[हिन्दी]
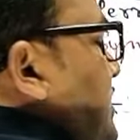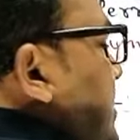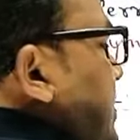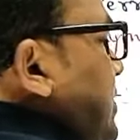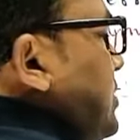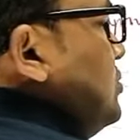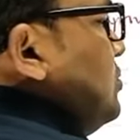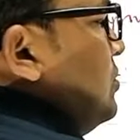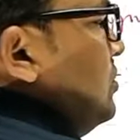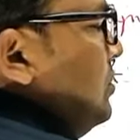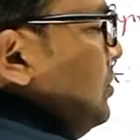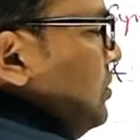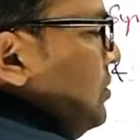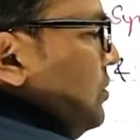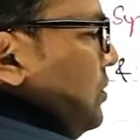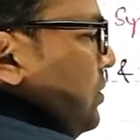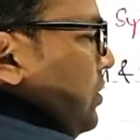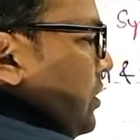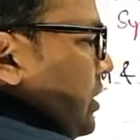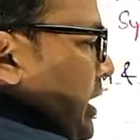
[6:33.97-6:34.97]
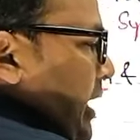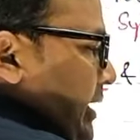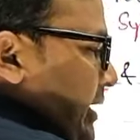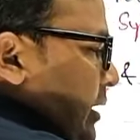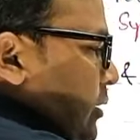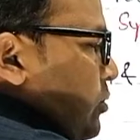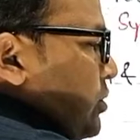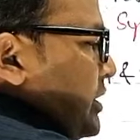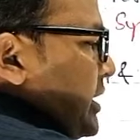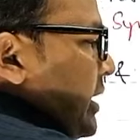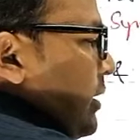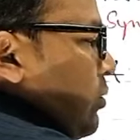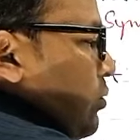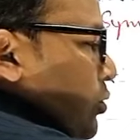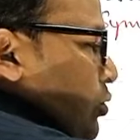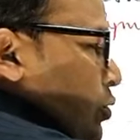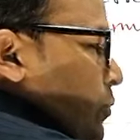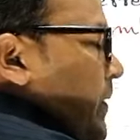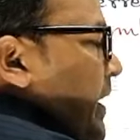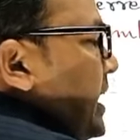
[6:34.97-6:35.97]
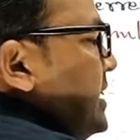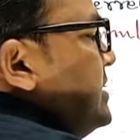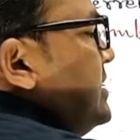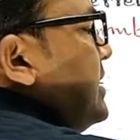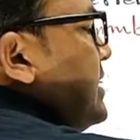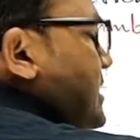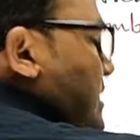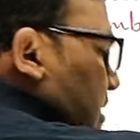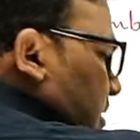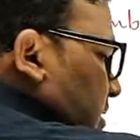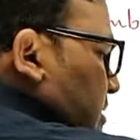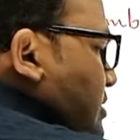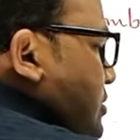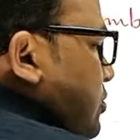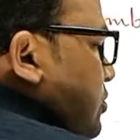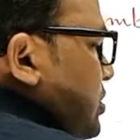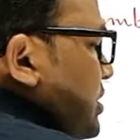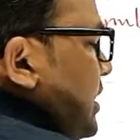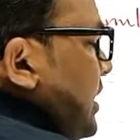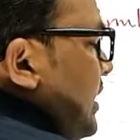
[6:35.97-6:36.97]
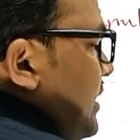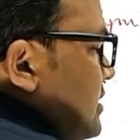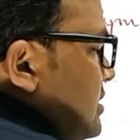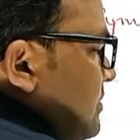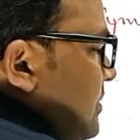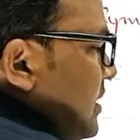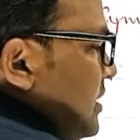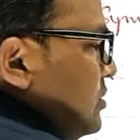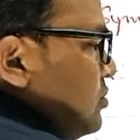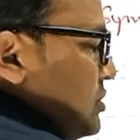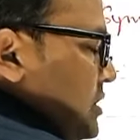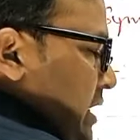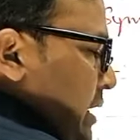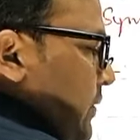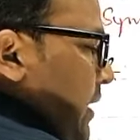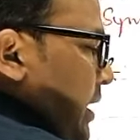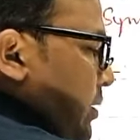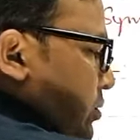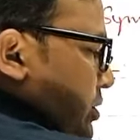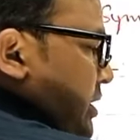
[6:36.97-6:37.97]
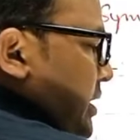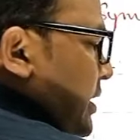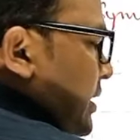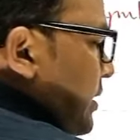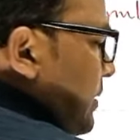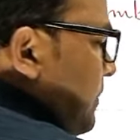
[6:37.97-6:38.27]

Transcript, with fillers: परसेंट जो घटक होते हैं क्लोरोफाइसी के सदस्य होते हैं इसमें जो सवाल होते